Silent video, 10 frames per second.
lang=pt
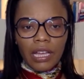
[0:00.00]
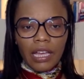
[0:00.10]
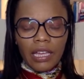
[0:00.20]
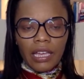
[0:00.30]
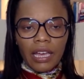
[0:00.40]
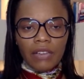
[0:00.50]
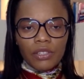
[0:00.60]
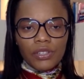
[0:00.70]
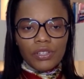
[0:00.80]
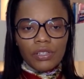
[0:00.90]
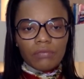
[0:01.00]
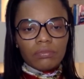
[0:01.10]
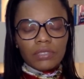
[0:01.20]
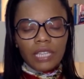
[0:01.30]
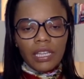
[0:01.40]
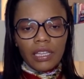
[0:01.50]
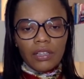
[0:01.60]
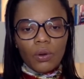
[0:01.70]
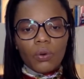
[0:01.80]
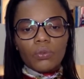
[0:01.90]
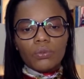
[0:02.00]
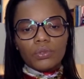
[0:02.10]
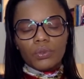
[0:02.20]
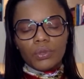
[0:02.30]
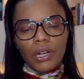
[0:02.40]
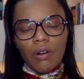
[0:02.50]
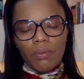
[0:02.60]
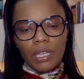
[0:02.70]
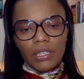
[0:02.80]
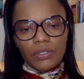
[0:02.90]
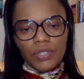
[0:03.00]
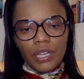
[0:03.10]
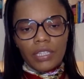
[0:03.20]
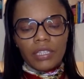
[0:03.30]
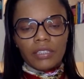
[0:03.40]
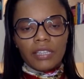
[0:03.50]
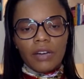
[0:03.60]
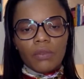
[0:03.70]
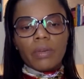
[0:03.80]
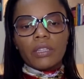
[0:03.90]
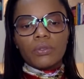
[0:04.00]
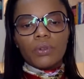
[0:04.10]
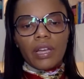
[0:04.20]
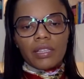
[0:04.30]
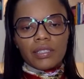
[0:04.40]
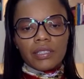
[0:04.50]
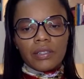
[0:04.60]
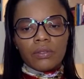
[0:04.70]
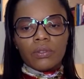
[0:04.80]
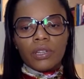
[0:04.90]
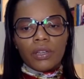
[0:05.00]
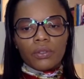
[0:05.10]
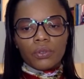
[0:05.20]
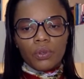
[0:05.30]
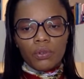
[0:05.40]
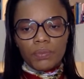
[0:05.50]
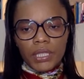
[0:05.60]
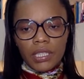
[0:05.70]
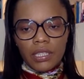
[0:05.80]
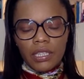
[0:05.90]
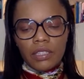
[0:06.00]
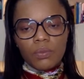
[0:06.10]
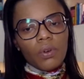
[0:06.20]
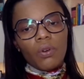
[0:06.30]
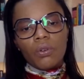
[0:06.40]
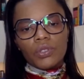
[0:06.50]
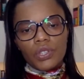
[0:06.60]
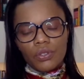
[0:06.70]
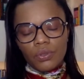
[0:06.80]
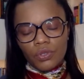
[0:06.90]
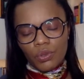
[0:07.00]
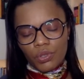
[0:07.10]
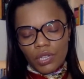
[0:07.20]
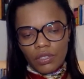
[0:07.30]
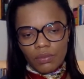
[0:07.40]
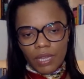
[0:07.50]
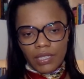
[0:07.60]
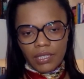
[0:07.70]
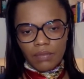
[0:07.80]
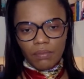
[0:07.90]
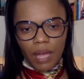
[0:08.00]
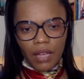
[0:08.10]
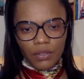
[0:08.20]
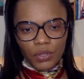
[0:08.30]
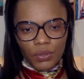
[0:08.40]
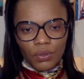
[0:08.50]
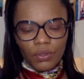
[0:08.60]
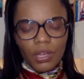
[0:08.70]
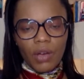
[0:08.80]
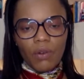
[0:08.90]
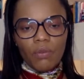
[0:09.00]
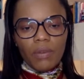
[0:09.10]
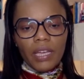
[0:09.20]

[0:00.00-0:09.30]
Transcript: É, a gente não tem culturalmente ainda uma educação do psiquismo, ou dito de um jeito mais simpático, uma